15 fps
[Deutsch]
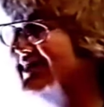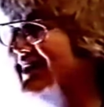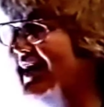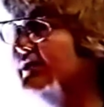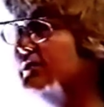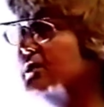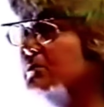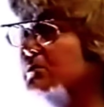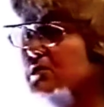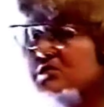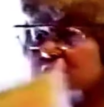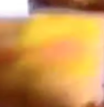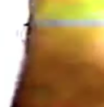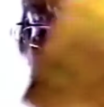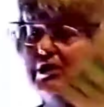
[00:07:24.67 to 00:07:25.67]
Tandem
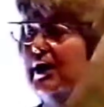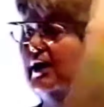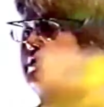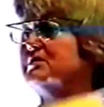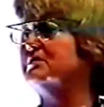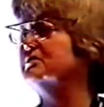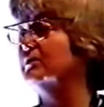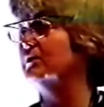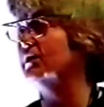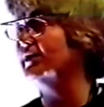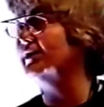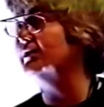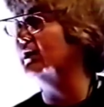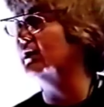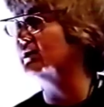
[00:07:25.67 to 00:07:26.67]
ist vielleicht ein neuer
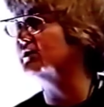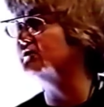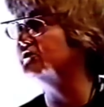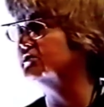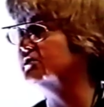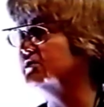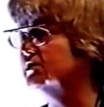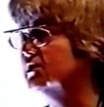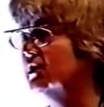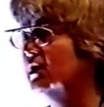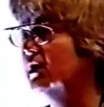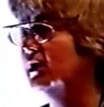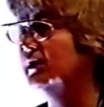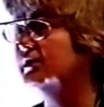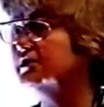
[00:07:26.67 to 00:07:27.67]
Gedanke für Sie.
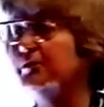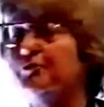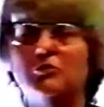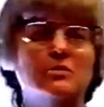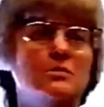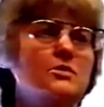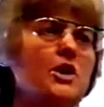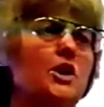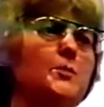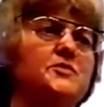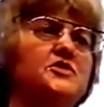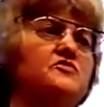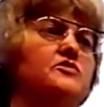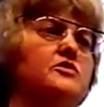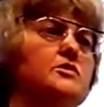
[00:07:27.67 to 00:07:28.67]
Es gibt
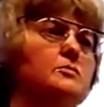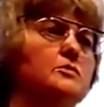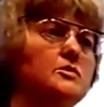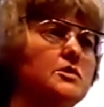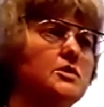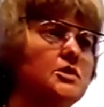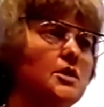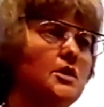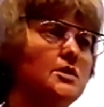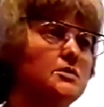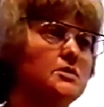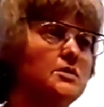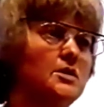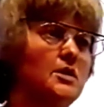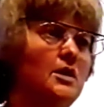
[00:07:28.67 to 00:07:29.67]
unglaublich viele
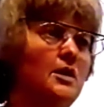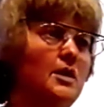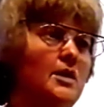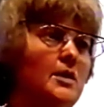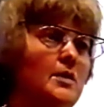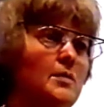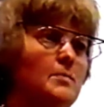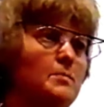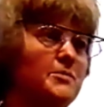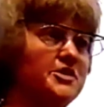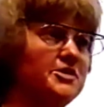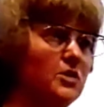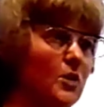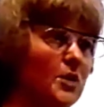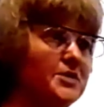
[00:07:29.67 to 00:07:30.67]
Möglichkeiten.
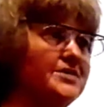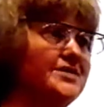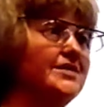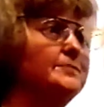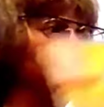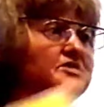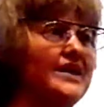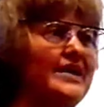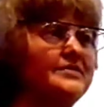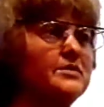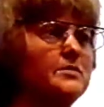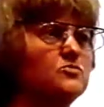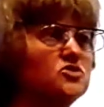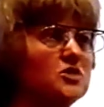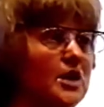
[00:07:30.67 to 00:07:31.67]
Mit Leuten im
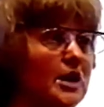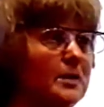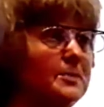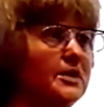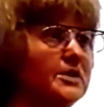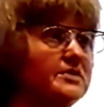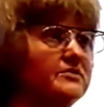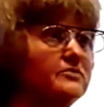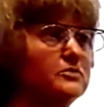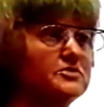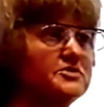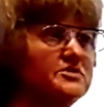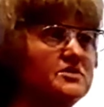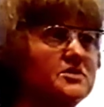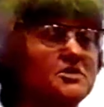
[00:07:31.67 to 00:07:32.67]
Tandem zu arbeiten, wo
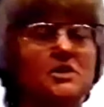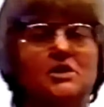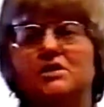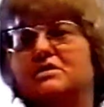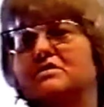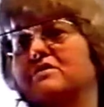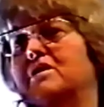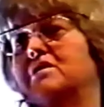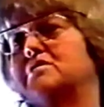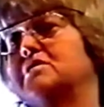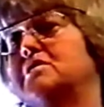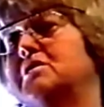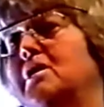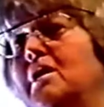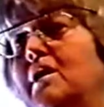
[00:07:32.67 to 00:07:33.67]
sie sich
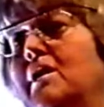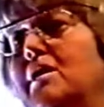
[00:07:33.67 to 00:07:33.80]
gegenseitig